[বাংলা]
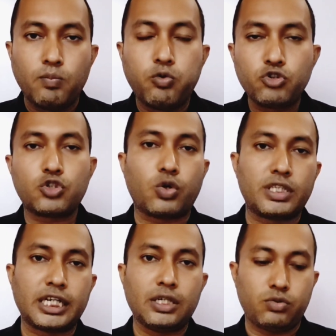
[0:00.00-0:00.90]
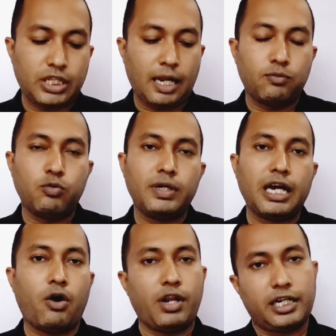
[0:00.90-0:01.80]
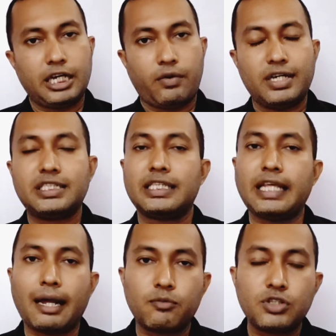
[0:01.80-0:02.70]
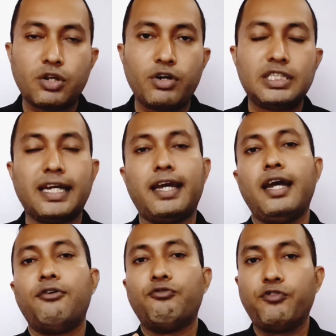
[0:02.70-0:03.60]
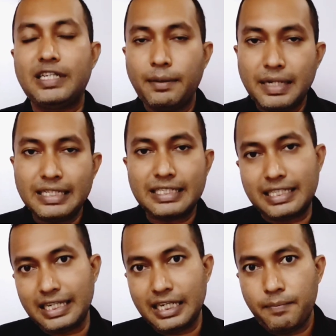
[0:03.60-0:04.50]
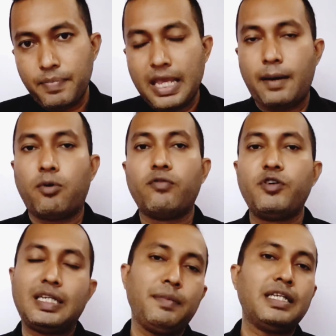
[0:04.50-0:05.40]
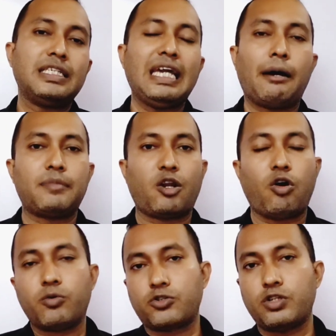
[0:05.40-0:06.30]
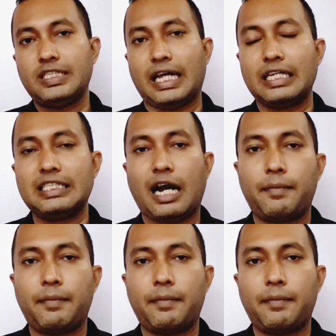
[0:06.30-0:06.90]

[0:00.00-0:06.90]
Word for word: বুস্ট করতে কিন্তু তার ভূমিকা অনেকটা রয়েছে তার মধ্যে রয়েছে ভিটামিন সি এবং ভিটামিন সি আপনারা অবশ্যই জানেন যে